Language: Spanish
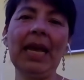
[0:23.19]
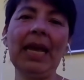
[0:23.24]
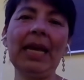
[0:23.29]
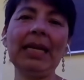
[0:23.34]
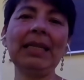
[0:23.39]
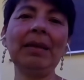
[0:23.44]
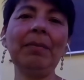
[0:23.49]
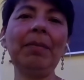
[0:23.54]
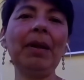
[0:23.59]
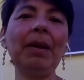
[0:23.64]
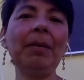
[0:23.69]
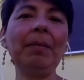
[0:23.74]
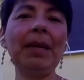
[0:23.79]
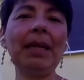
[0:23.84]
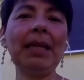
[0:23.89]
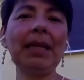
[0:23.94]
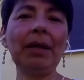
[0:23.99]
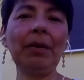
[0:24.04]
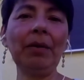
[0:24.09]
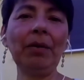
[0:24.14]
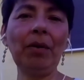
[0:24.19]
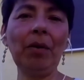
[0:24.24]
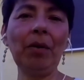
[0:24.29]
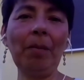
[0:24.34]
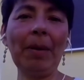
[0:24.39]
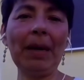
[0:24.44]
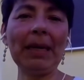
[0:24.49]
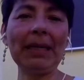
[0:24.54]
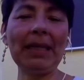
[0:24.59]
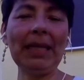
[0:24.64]
Es simplemente un
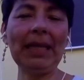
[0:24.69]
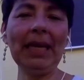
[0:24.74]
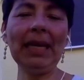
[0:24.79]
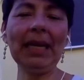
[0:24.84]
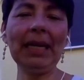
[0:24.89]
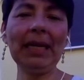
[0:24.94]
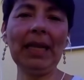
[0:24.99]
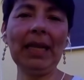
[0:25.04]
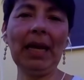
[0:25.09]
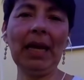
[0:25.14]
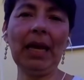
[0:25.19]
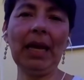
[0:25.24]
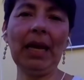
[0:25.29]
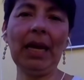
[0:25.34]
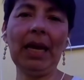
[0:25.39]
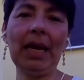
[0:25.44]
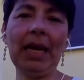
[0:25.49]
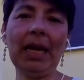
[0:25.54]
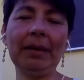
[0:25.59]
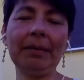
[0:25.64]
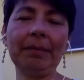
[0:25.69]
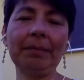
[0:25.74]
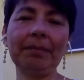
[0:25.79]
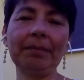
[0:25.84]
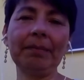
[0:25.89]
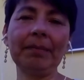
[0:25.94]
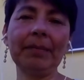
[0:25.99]
compartir de